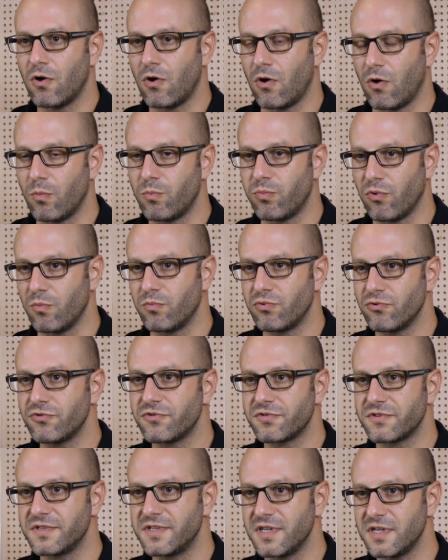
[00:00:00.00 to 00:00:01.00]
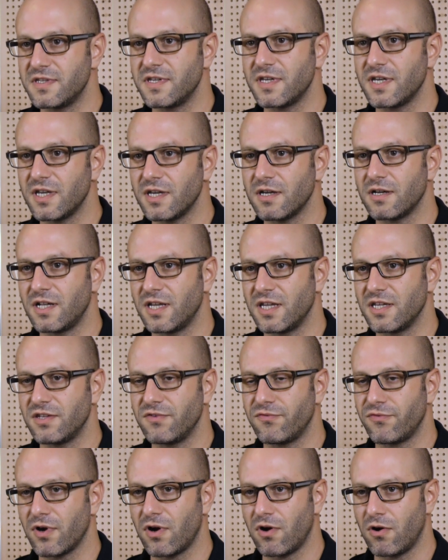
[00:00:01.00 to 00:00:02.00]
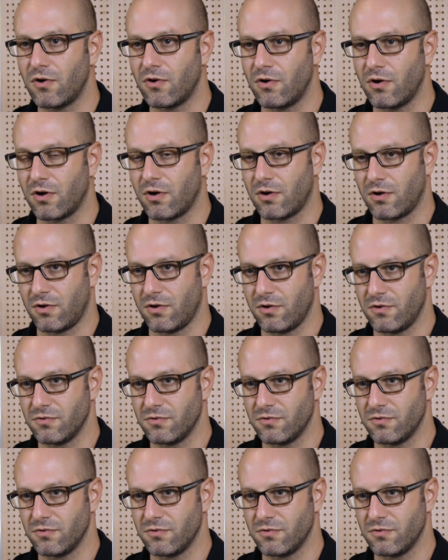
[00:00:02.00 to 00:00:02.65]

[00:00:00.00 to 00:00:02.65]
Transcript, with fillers: ont pour but d'aider les différents euh,